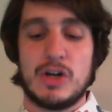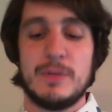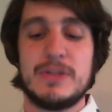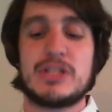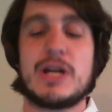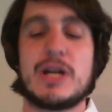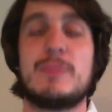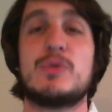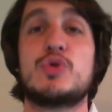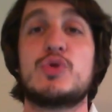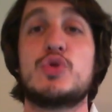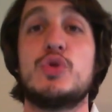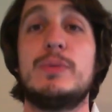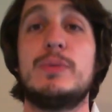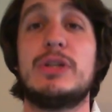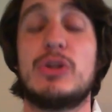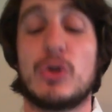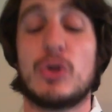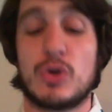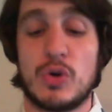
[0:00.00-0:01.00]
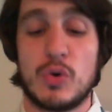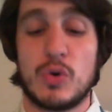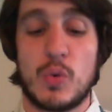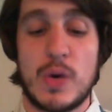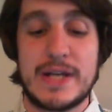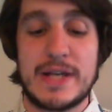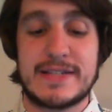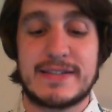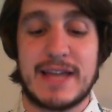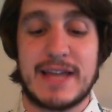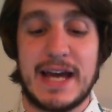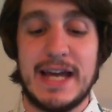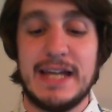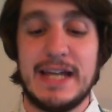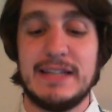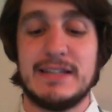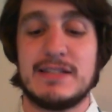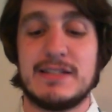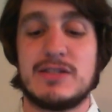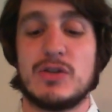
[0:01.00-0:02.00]
Cominciamo subito con questa
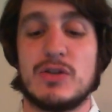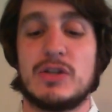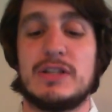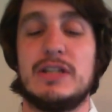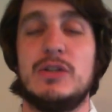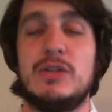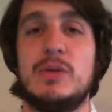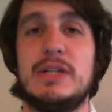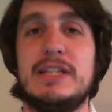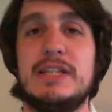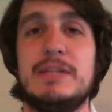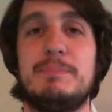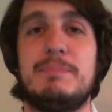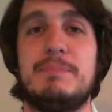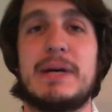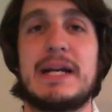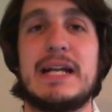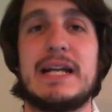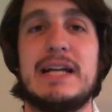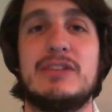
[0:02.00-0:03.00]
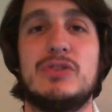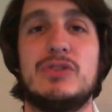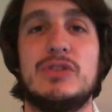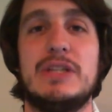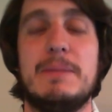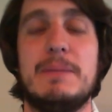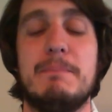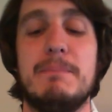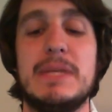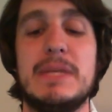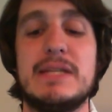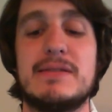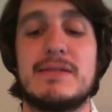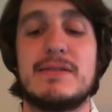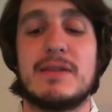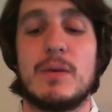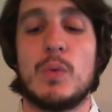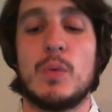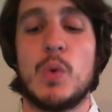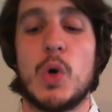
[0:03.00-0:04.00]
edizione del lunedì parlando di
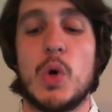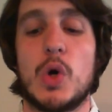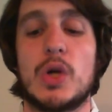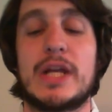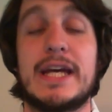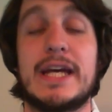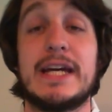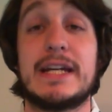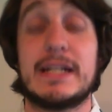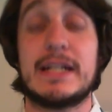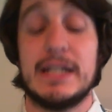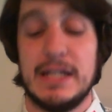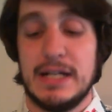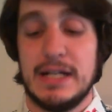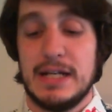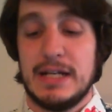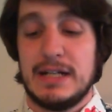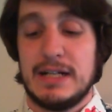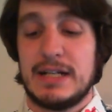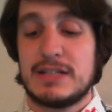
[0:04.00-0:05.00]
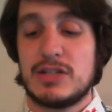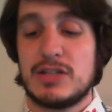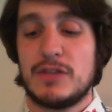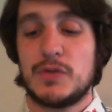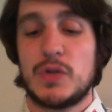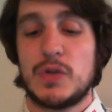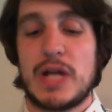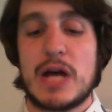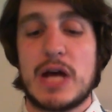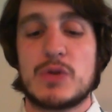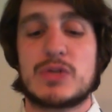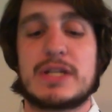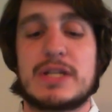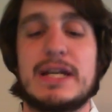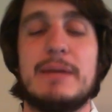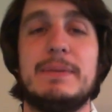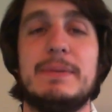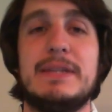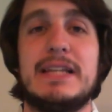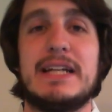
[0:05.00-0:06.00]
Mist Walker. La software house
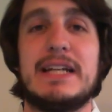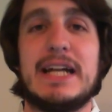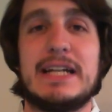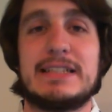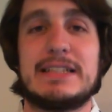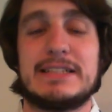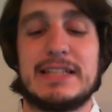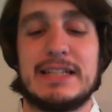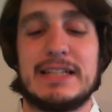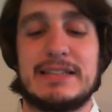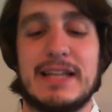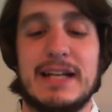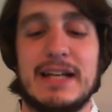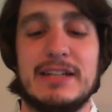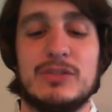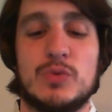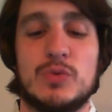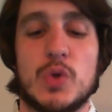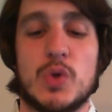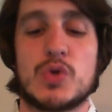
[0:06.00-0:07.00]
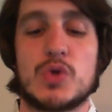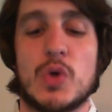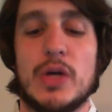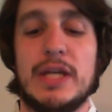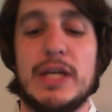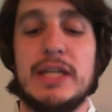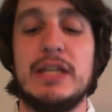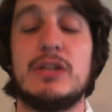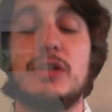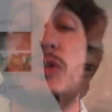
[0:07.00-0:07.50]
capitanata dal talentuoso